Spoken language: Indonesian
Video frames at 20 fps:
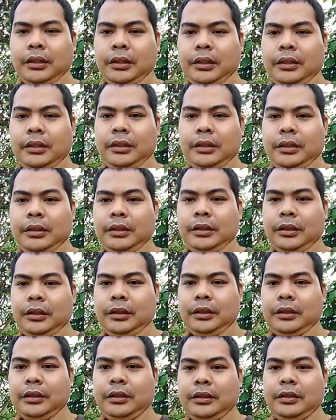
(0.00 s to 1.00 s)
eh
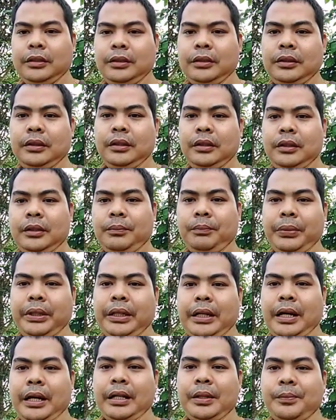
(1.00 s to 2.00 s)

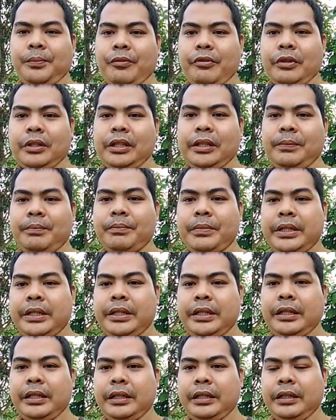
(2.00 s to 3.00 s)
Rihal
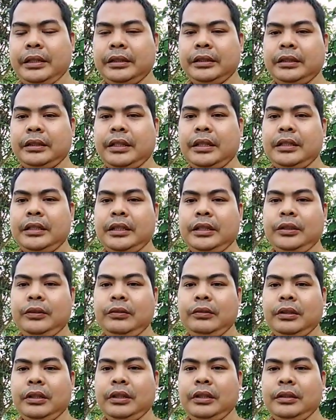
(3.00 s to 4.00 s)
polemik study
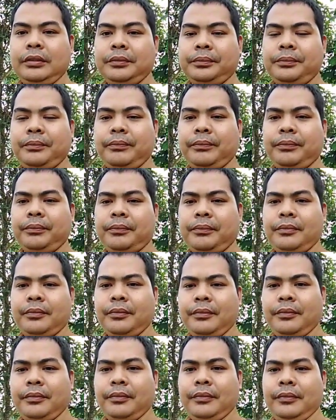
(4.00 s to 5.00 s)
tour
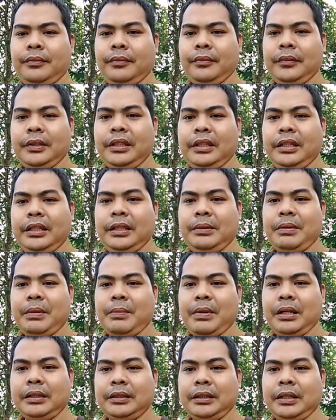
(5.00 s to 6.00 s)
ini
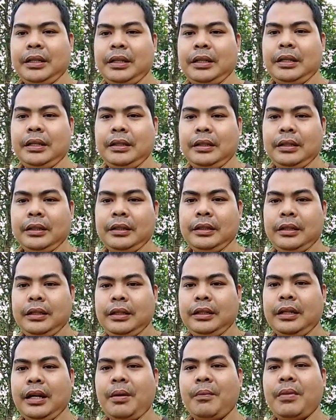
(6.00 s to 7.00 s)
memang sekarang
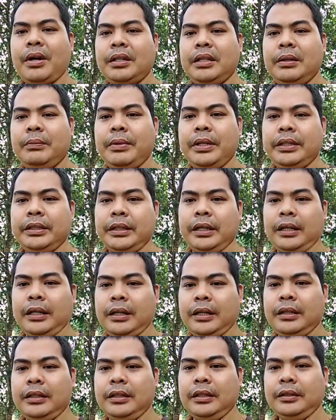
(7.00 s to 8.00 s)
lagi ramai
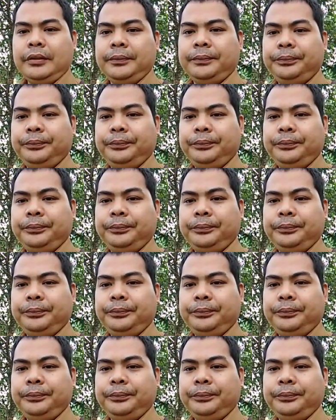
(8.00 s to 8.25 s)
dibicarakannya